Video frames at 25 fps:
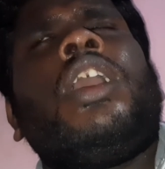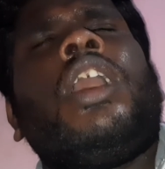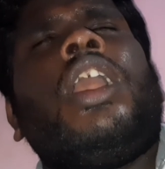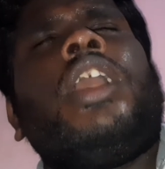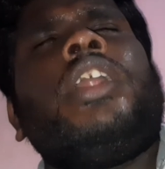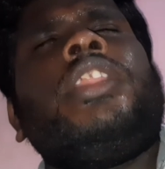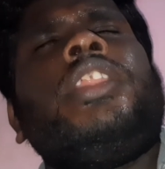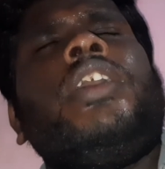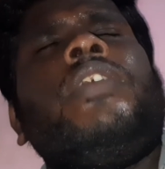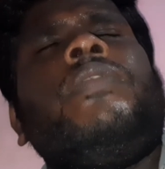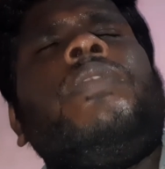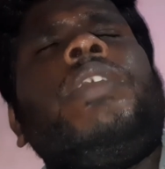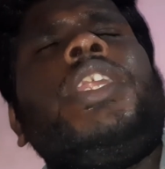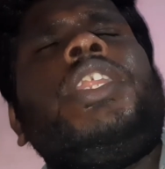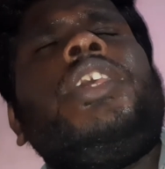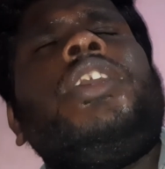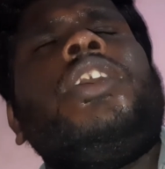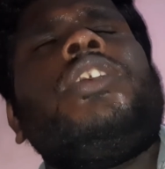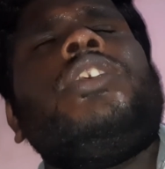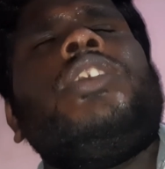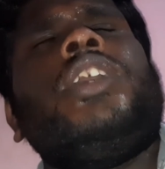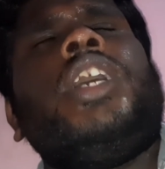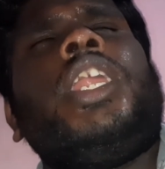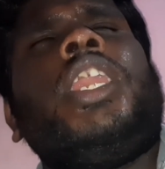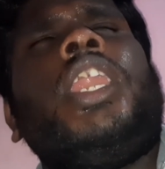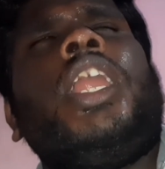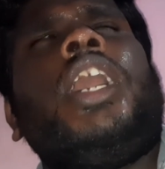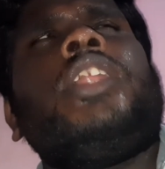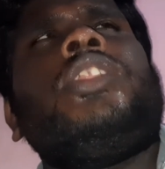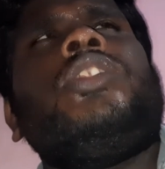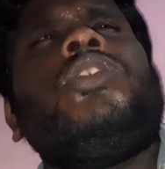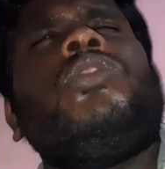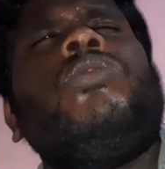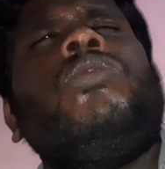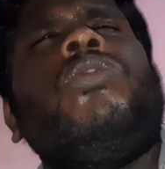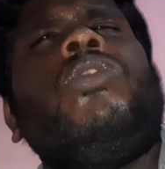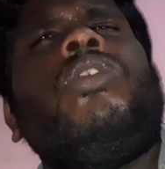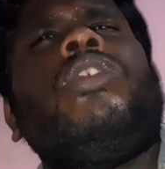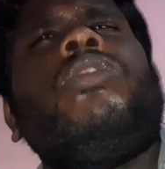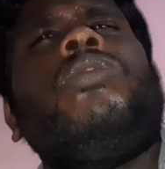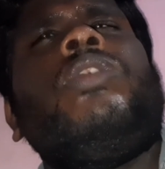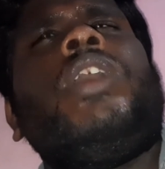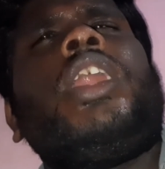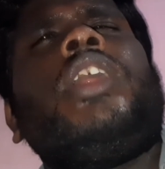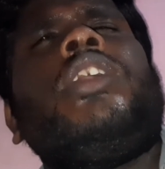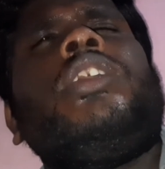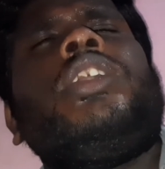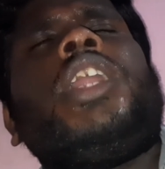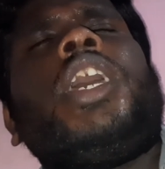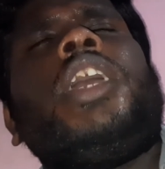அந்த வீடியோ எல்லாத்துக்கும் ஒரு
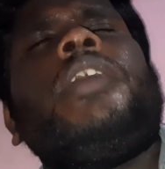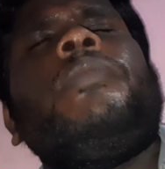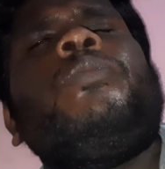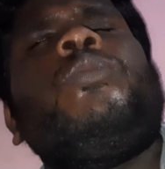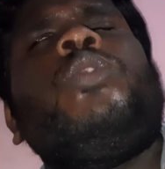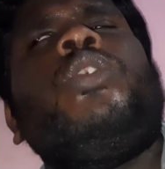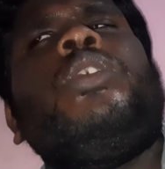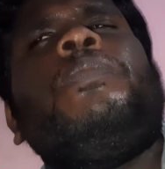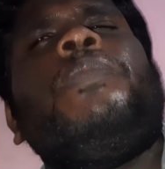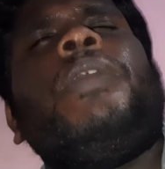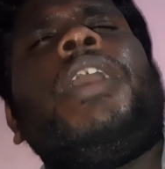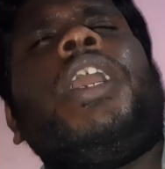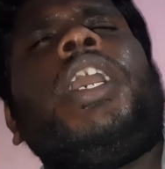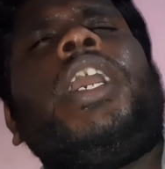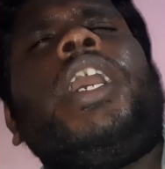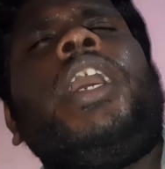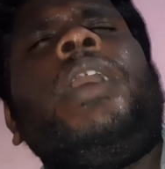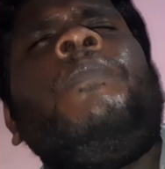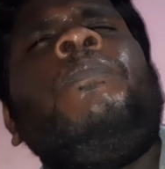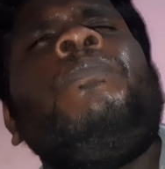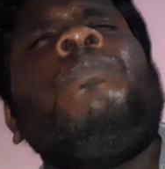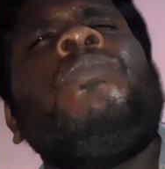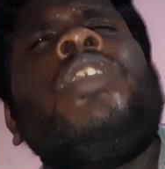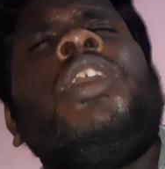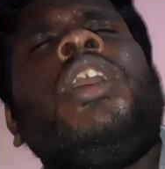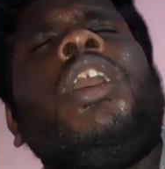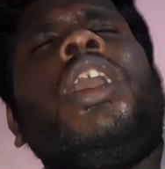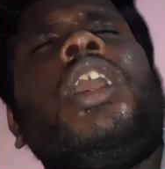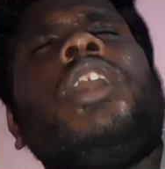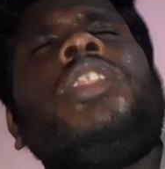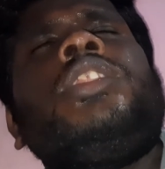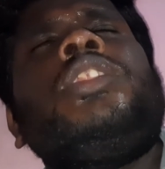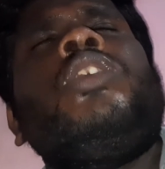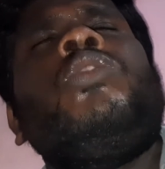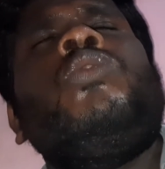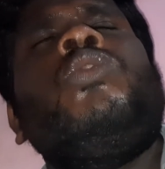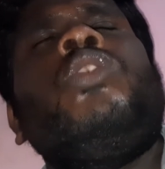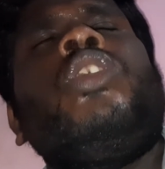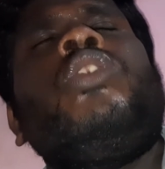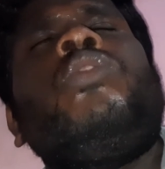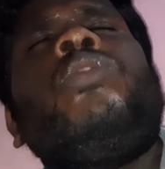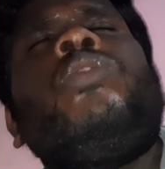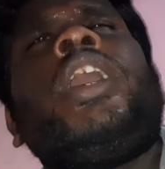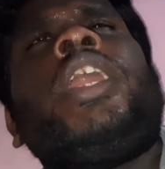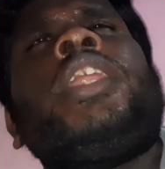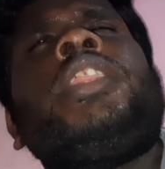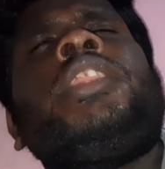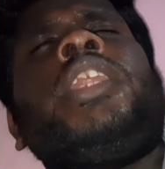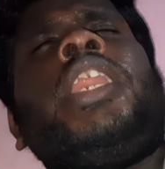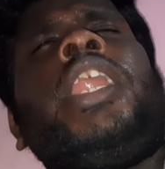வாரம் டைம் கொடுப்பாங்க அந்த ஒரு
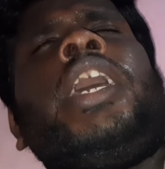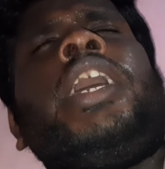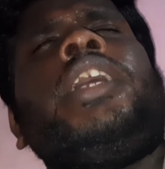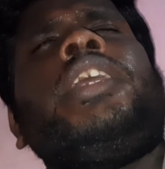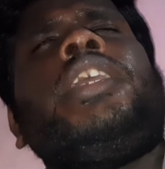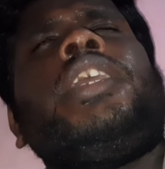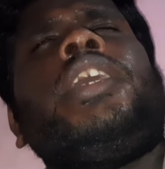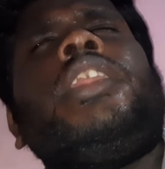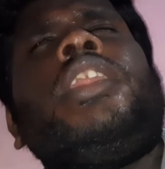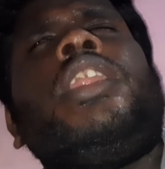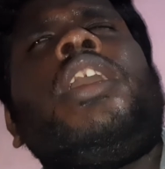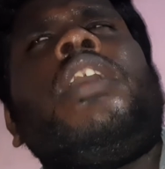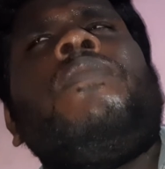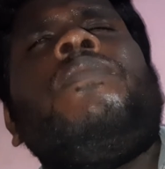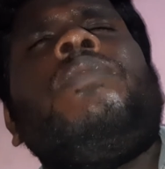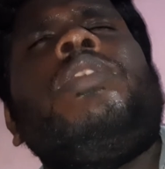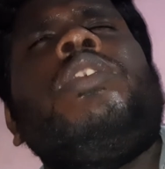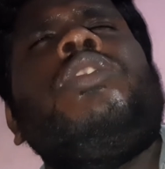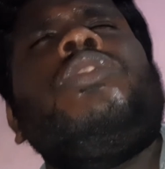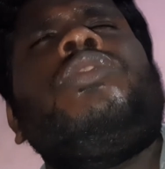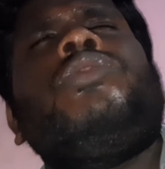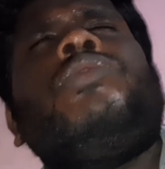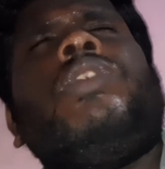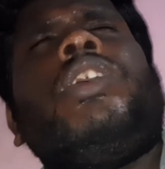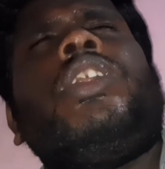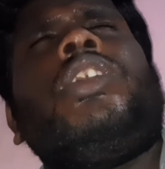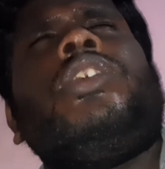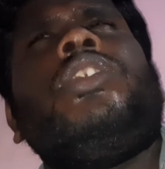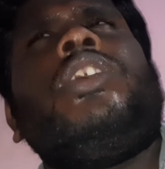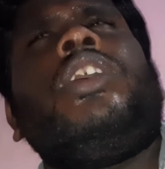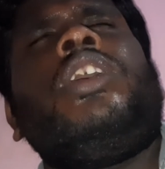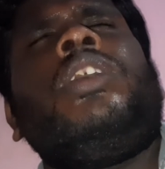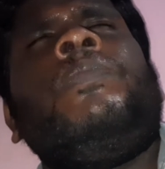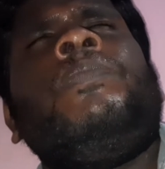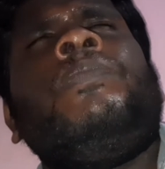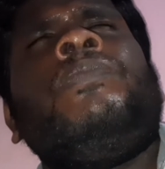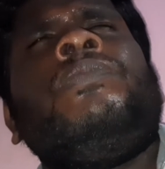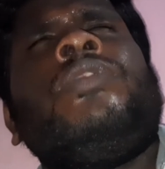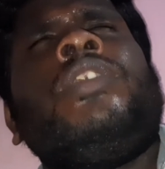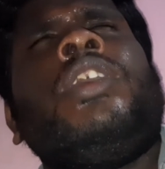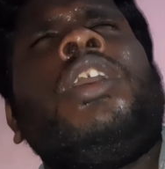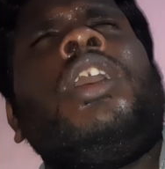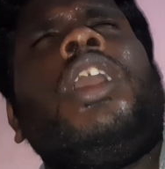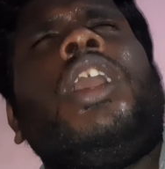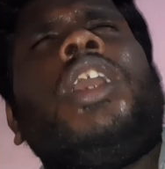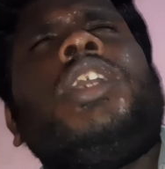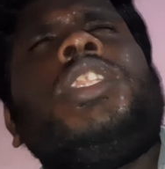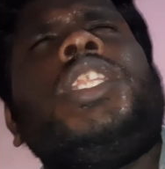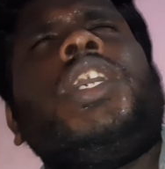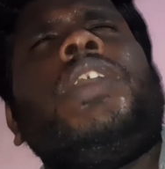வாரத்தில் என்ன வியூஸ் வருதோ
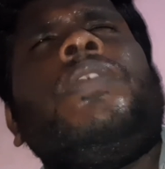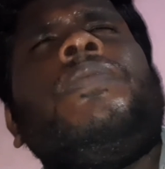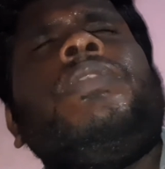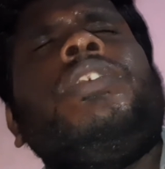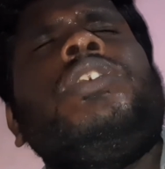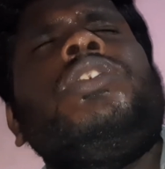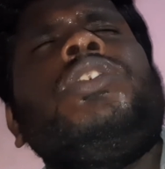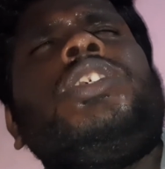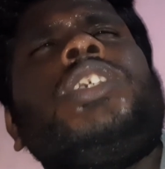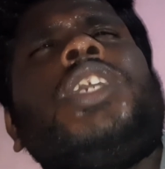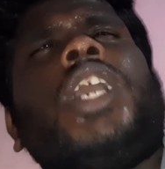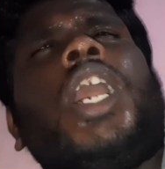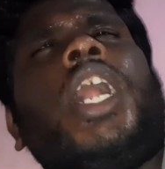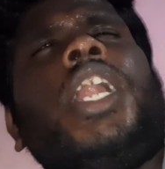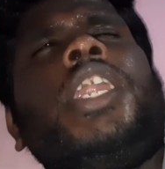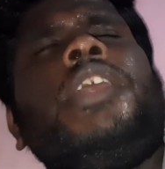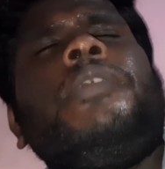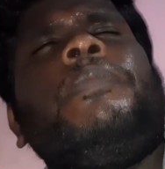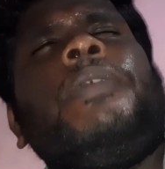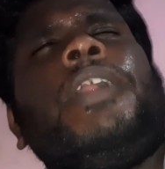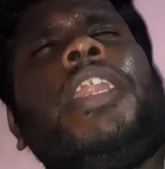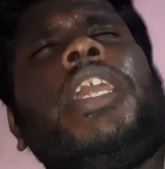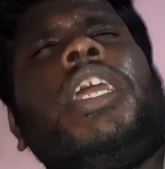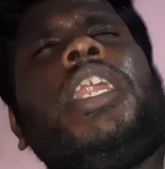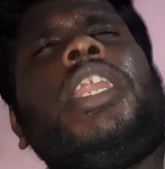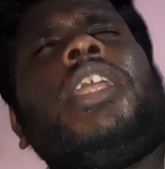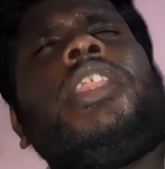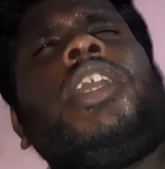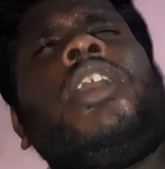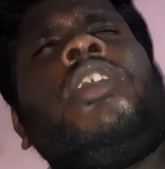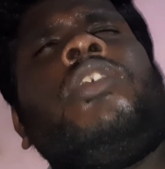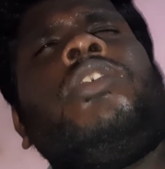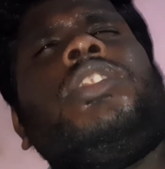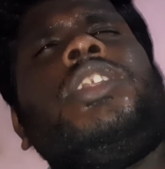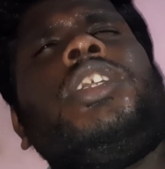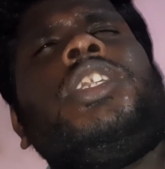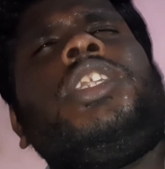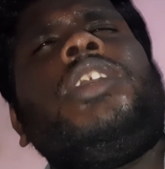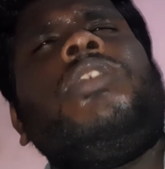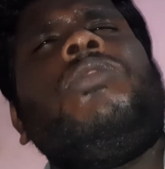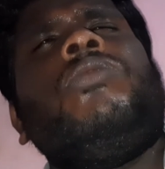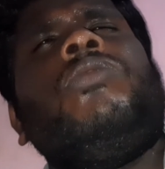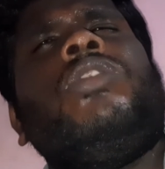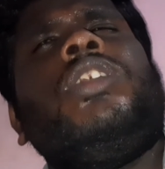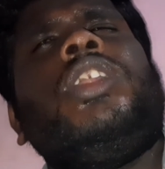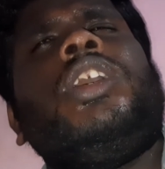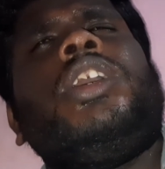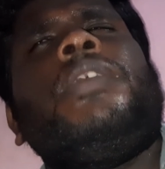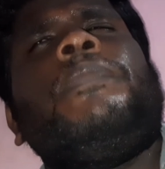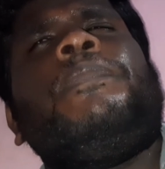அந்த வியூஸ் அடிப்படையில் தான் வந்துட்டு
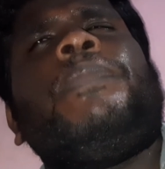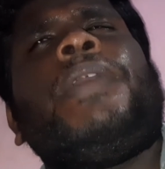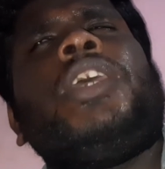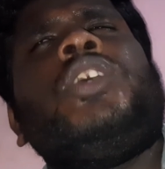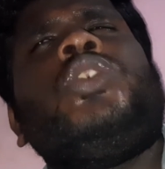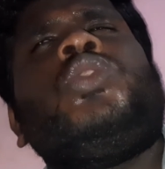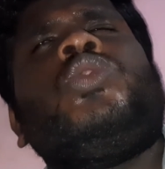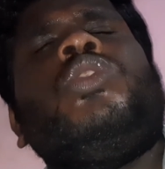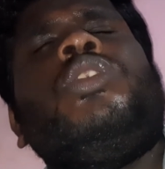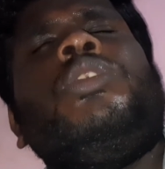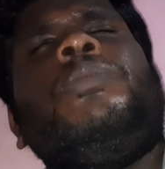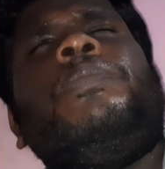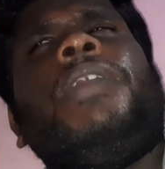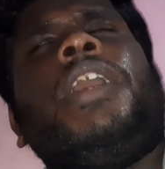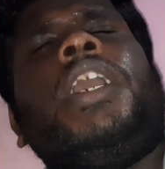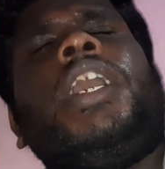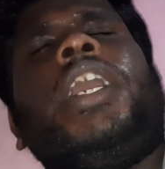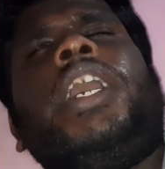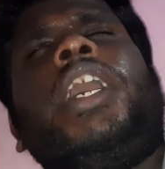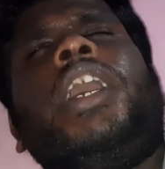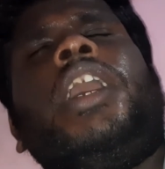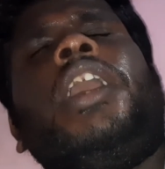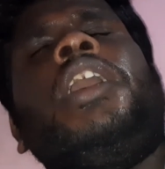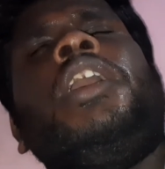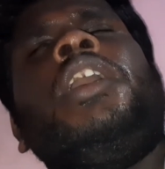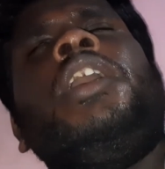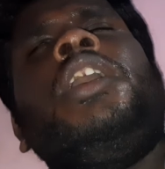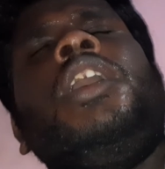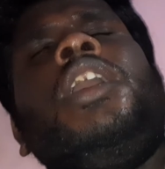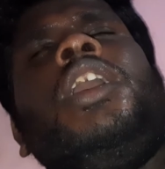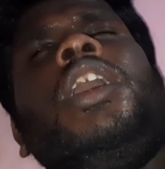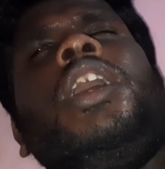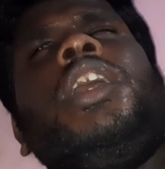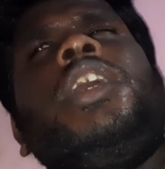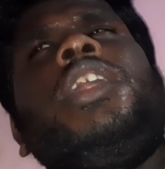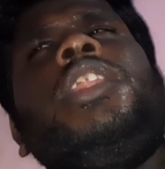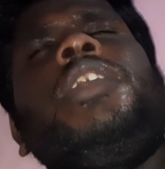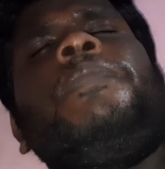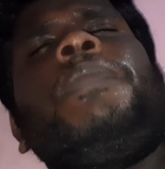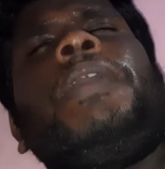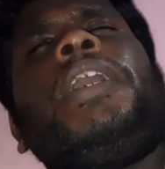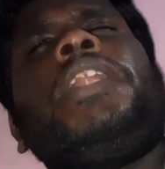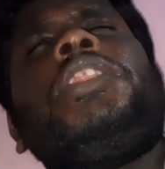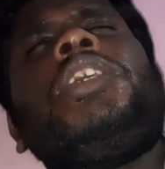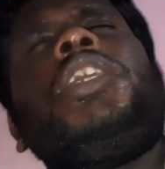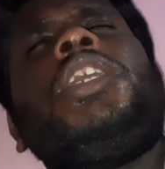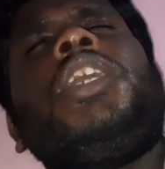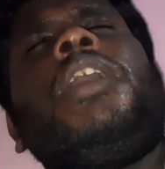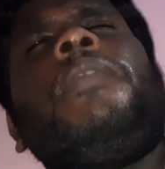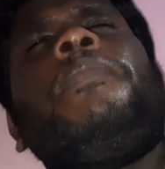உங்களுக்கு ப்ரைஸ் கொடுப்பாங்க இது
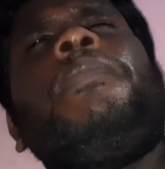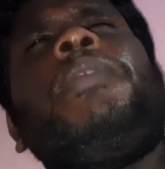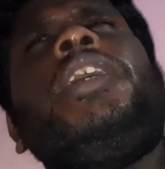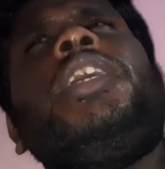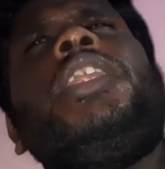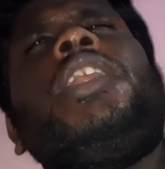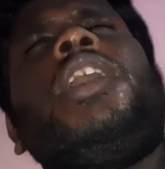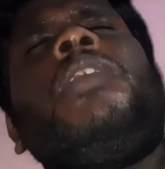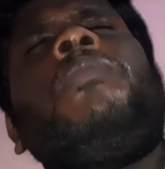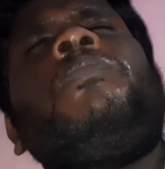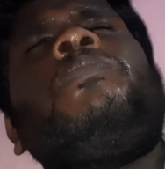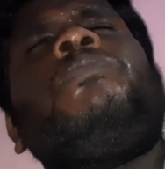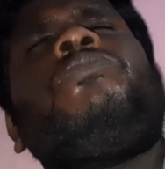பார்த்தீங்க அப்படின்னா